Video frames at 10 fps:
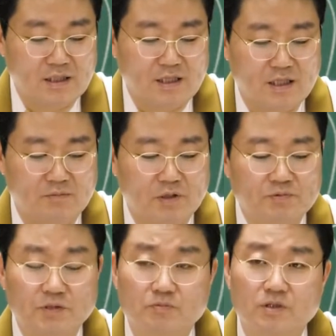아,
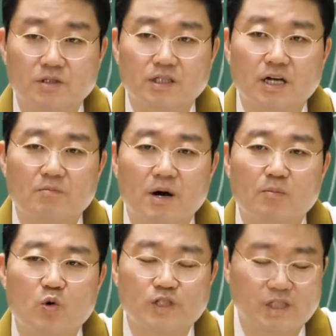법신부는 그냥 막
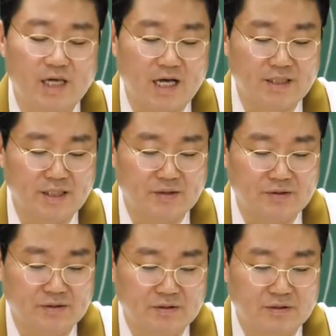모시는 게 아니에요.
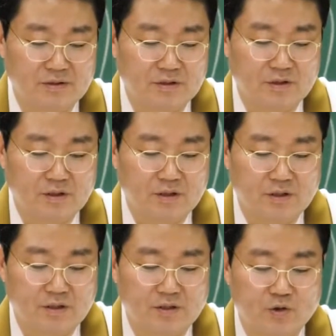
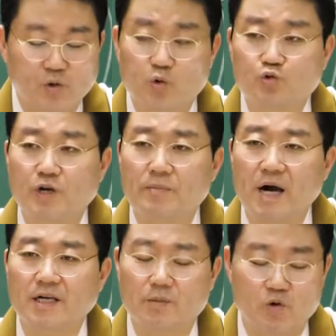조규에
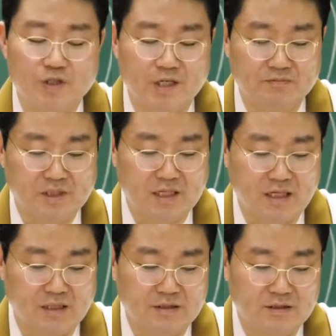맞게 모셔야 합니다.
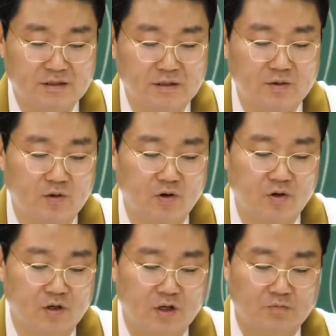그리고
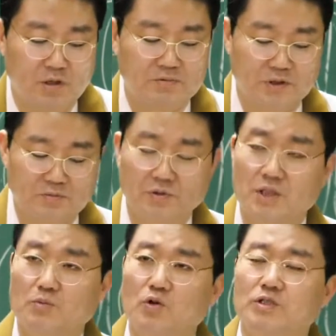법신부리
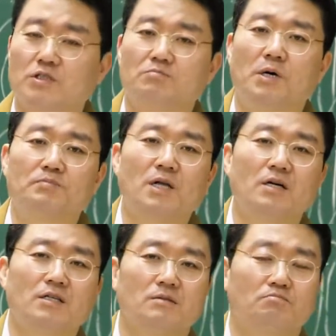모시는
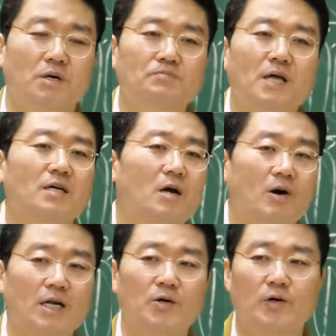법당은 법당이라고
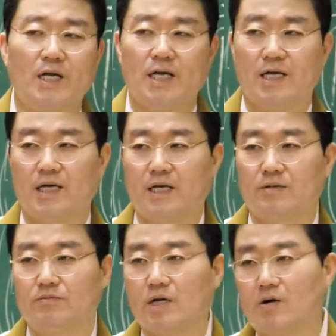안 해요 원래.
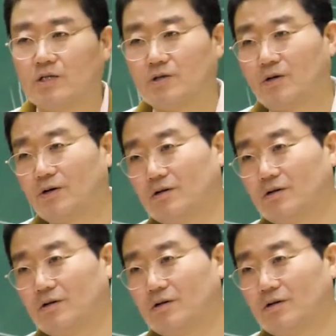뭐라고 하죠?